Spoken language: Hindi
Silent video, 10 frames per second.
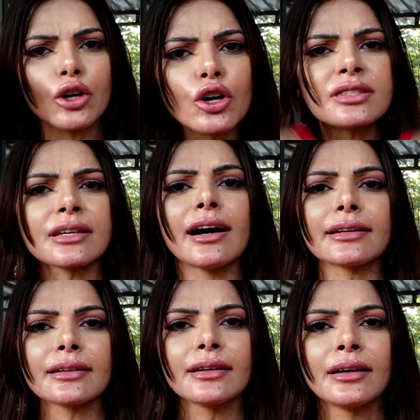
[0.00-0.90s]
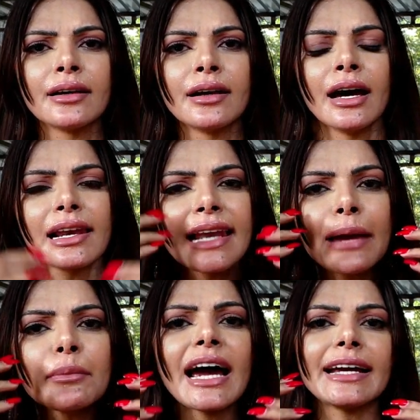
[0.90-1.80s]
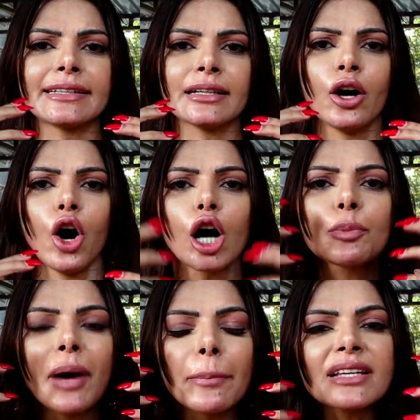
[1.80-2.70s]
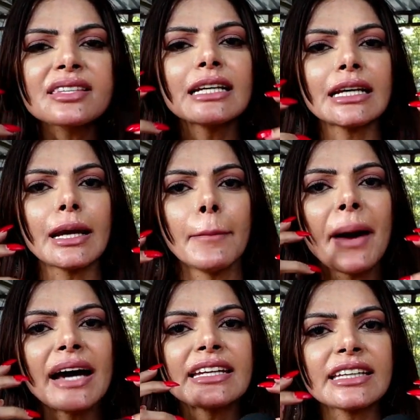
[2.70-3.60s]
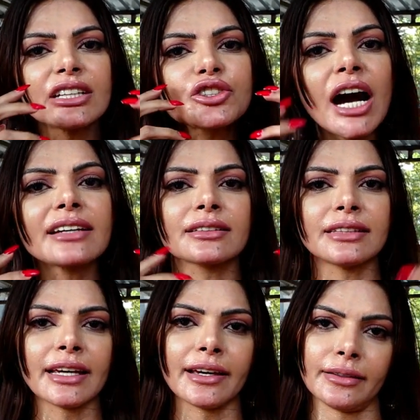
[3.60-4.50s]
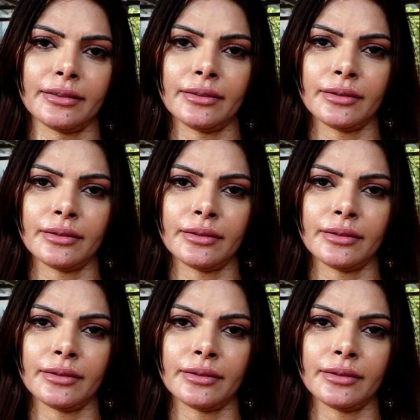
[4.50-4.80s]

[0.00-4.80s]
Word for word: घुसकर लाइमलाइट और पब्लिसिटी पाने की इच्छा रखती है